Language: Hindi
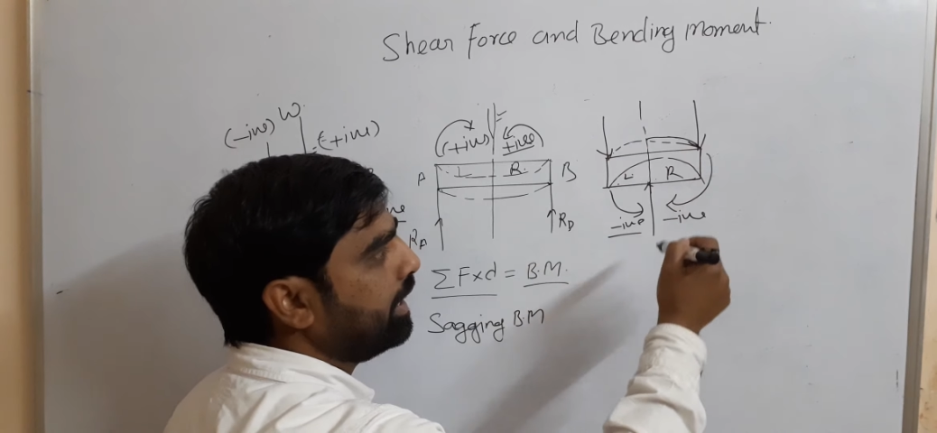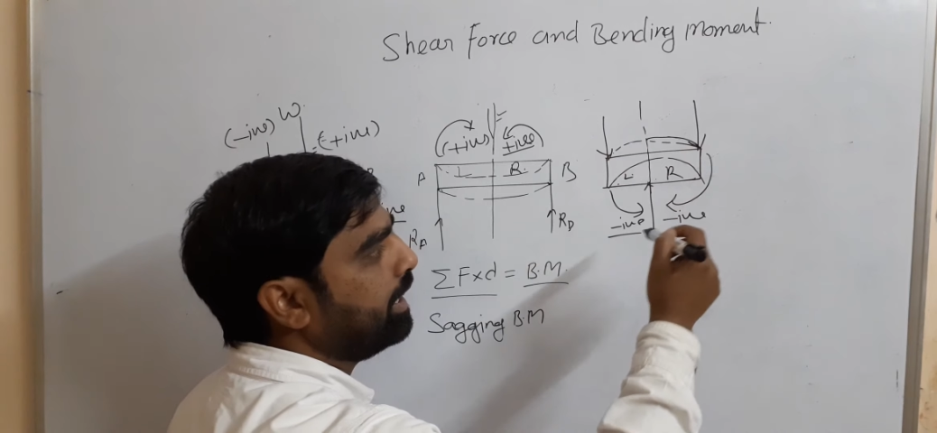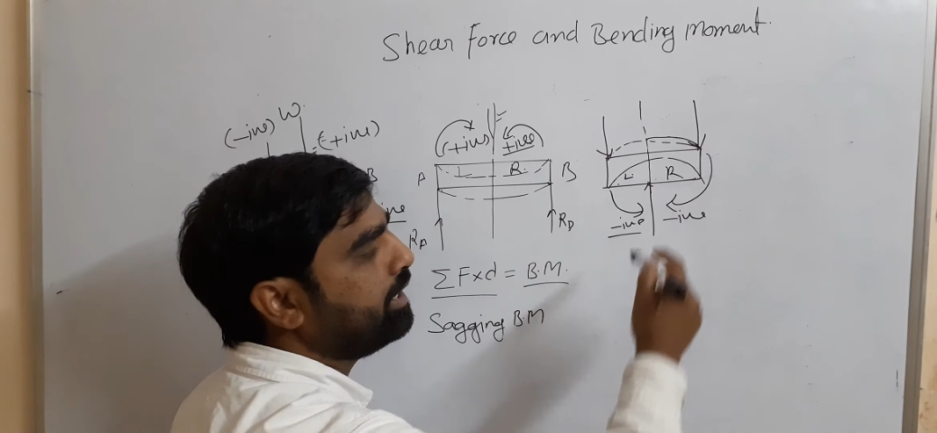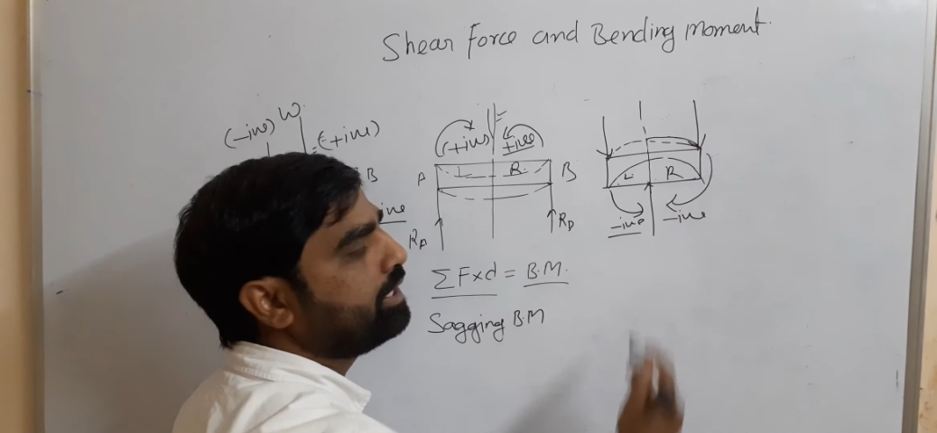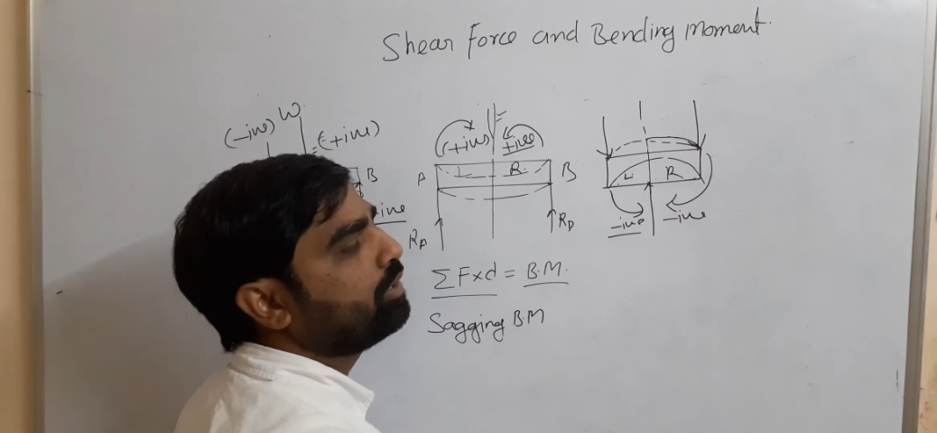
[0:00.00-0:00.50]

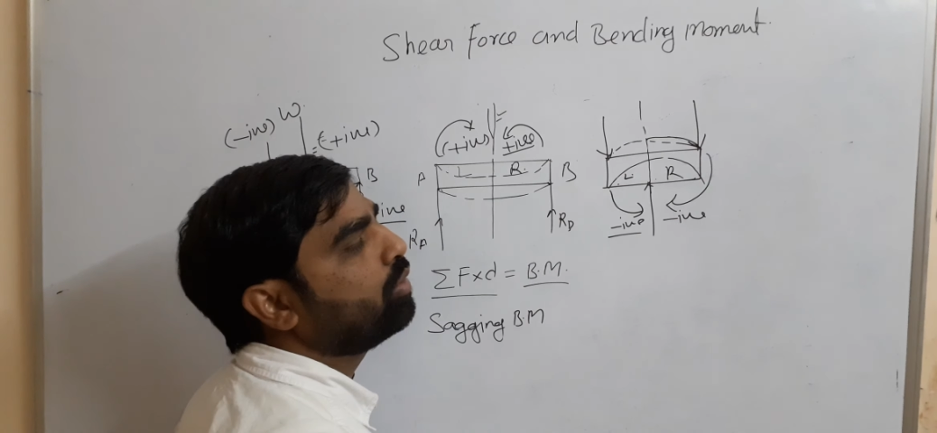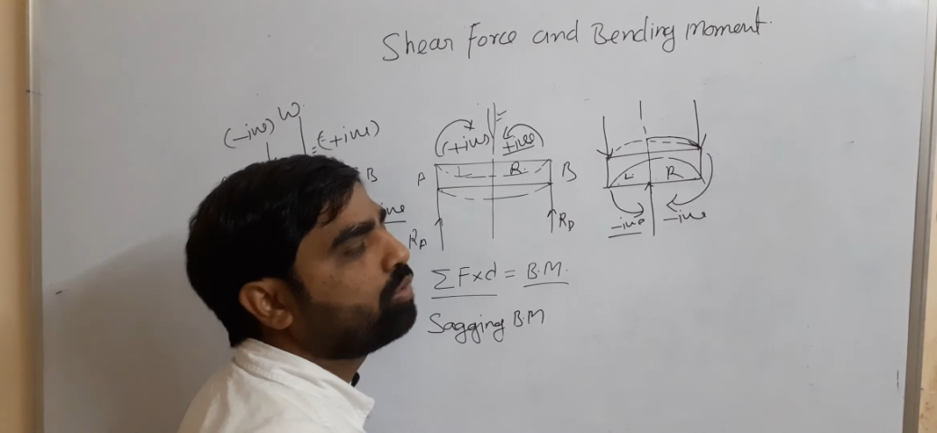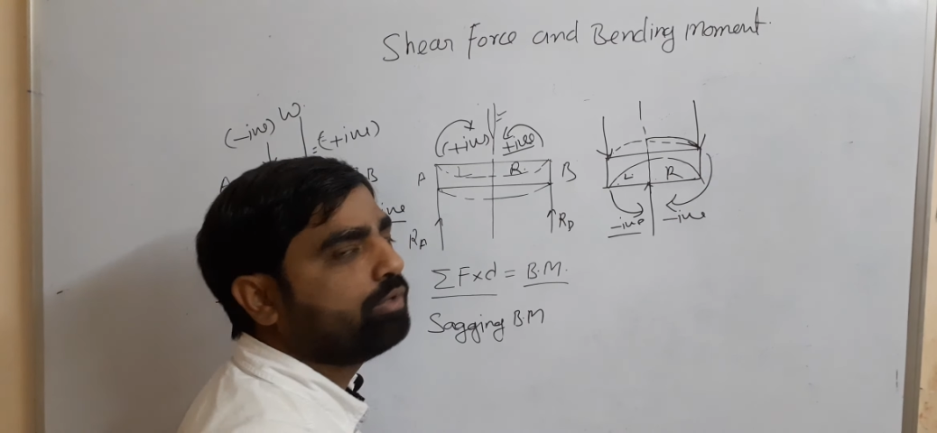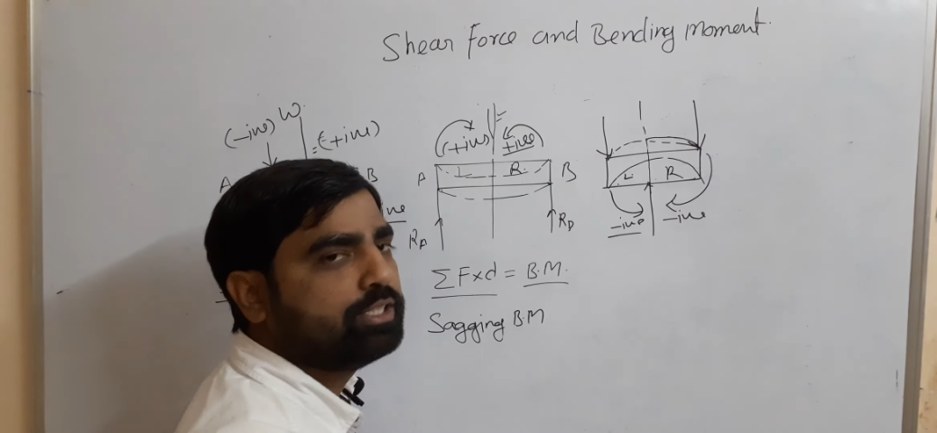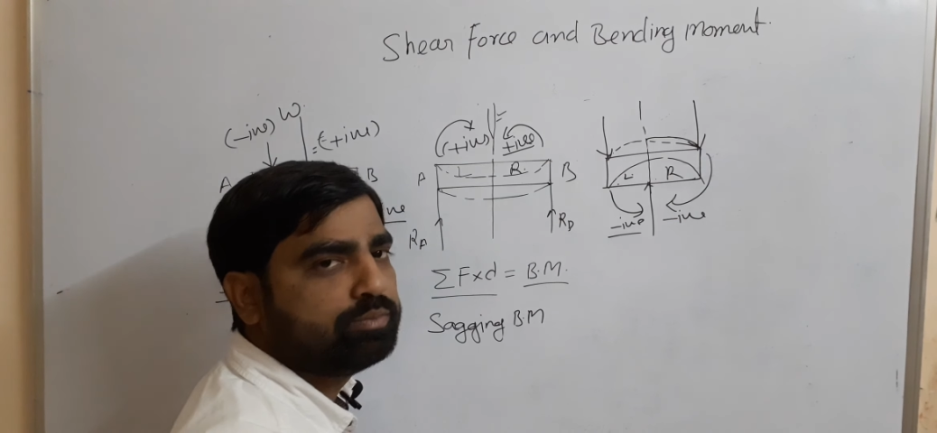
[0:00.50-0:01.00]
एंटी
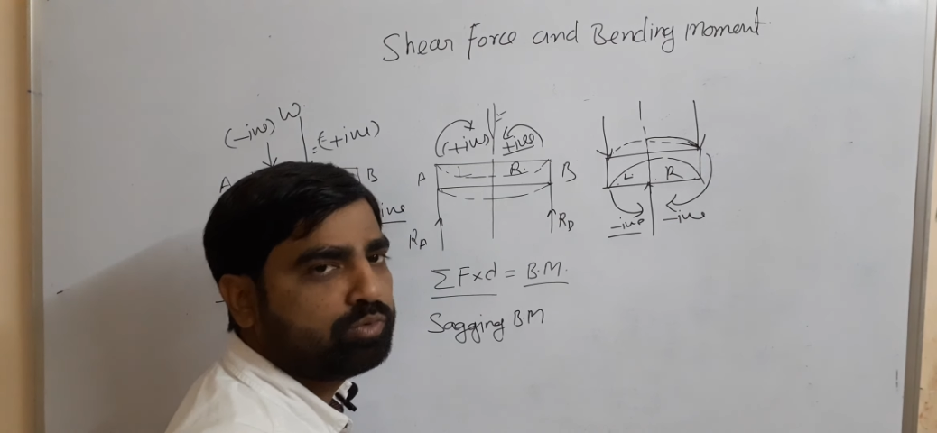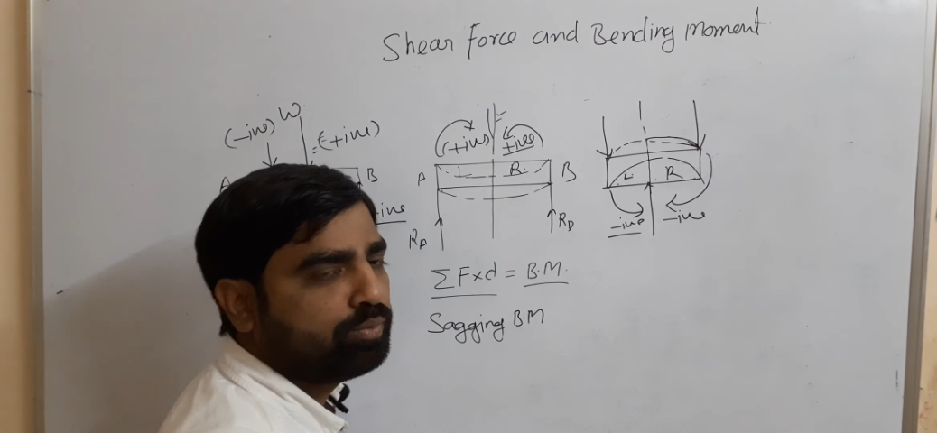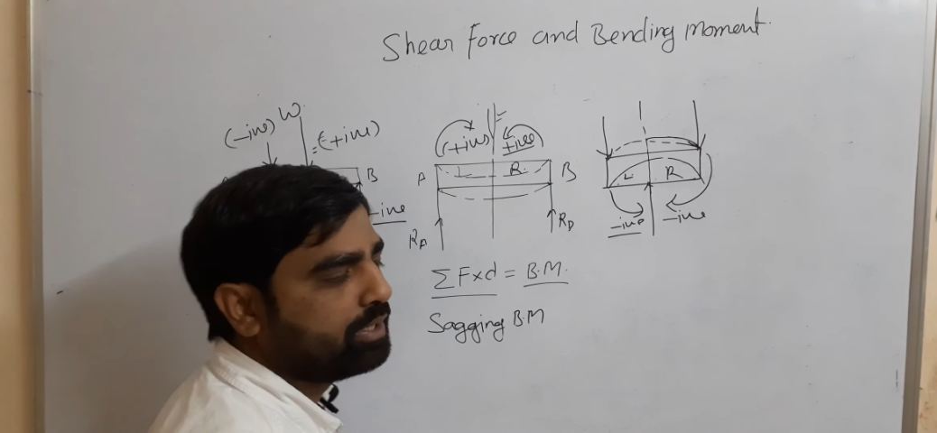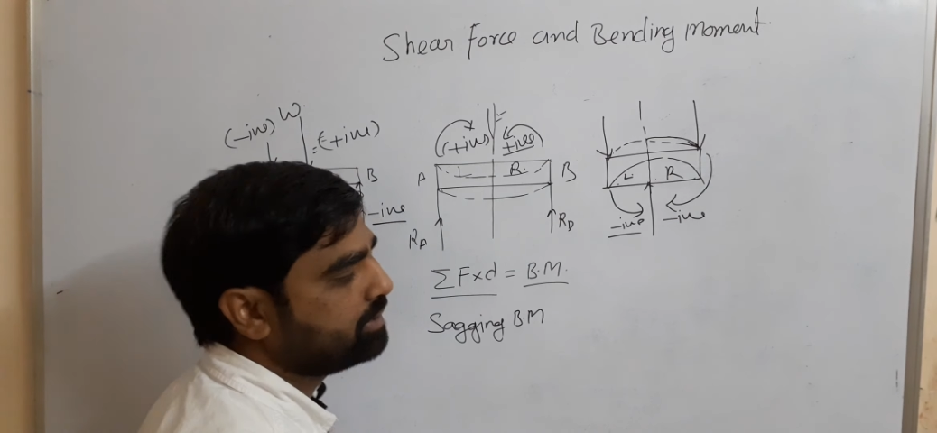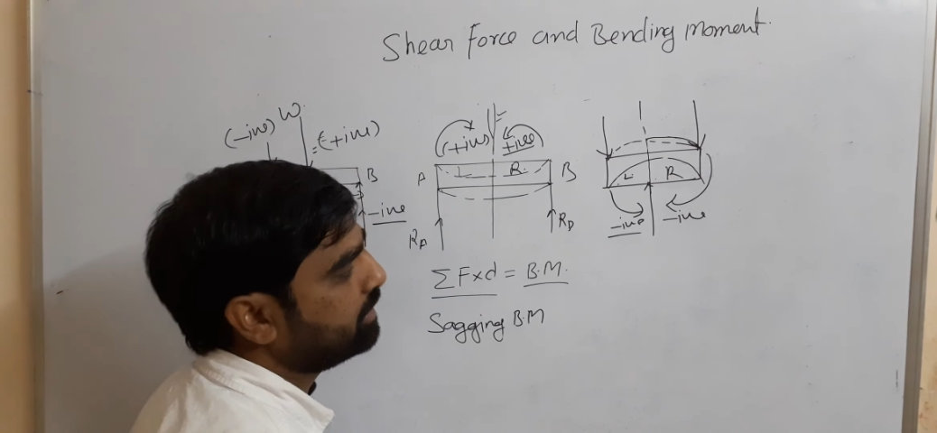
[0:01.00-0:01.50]
क्लॉकवाइज
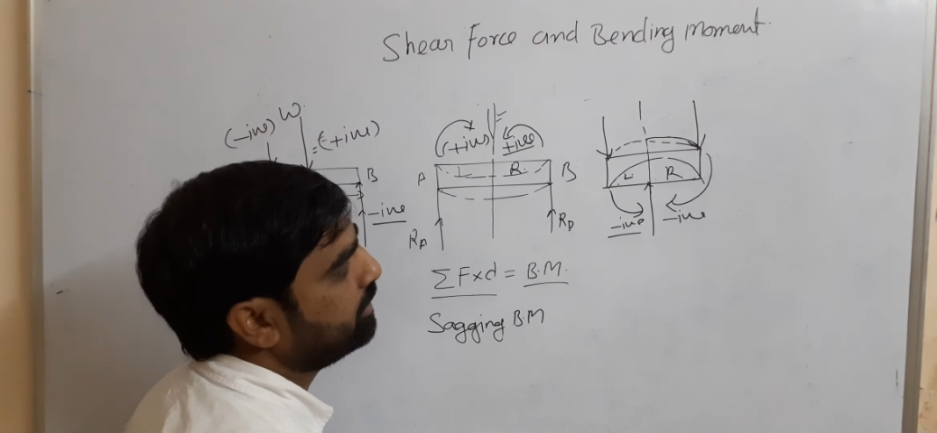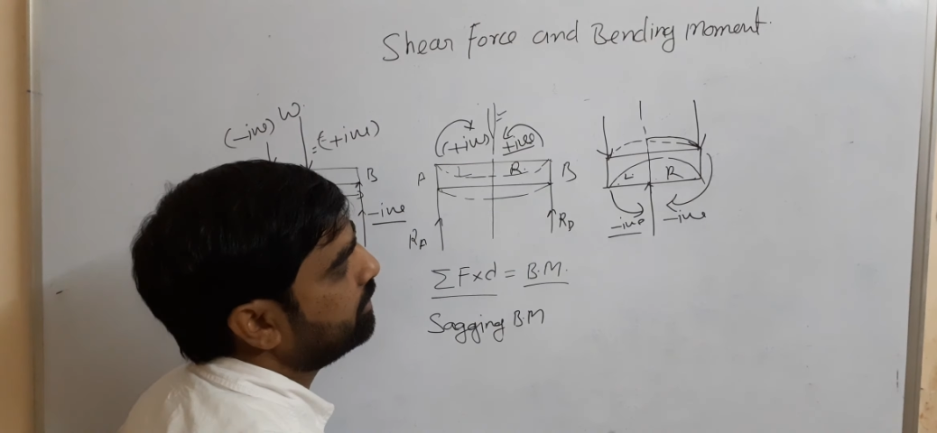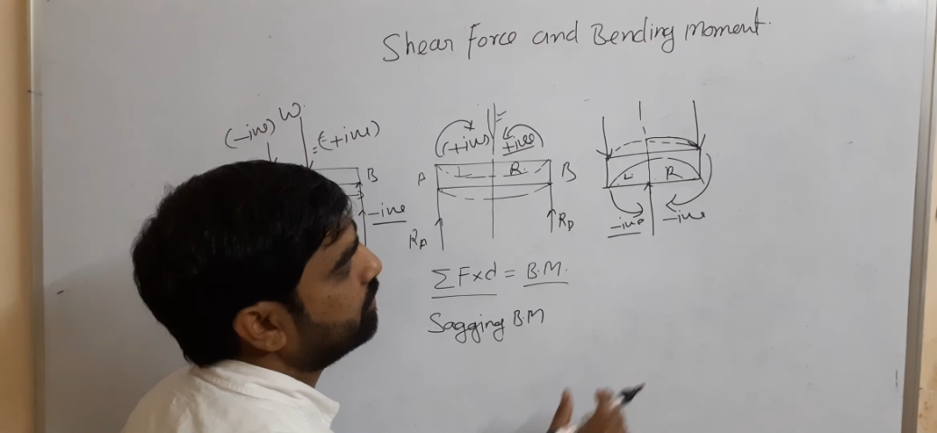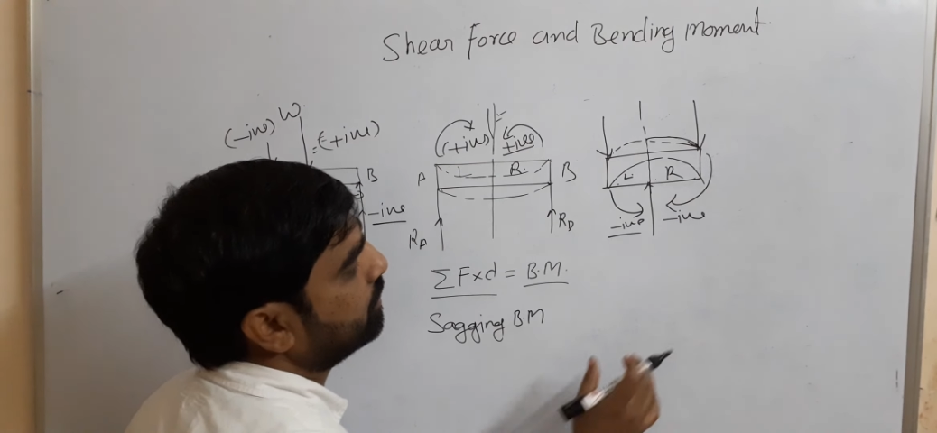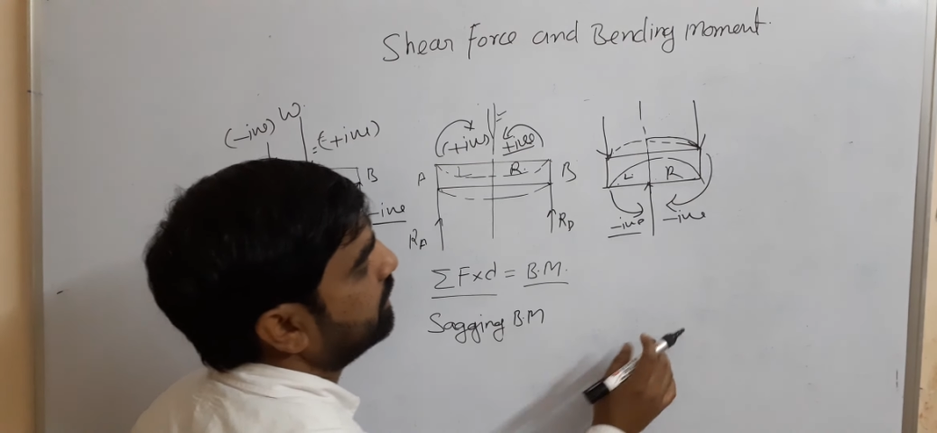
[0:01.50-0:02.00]
मूवमेंट
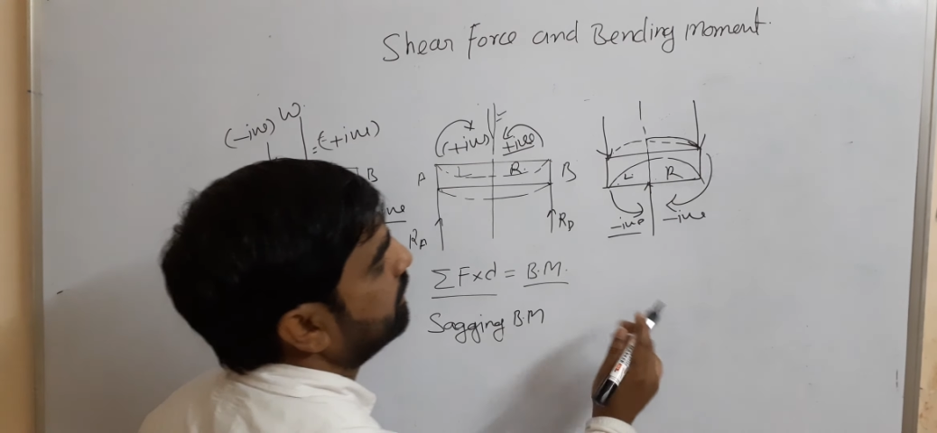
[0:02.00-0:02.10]
जनरेट हो रहा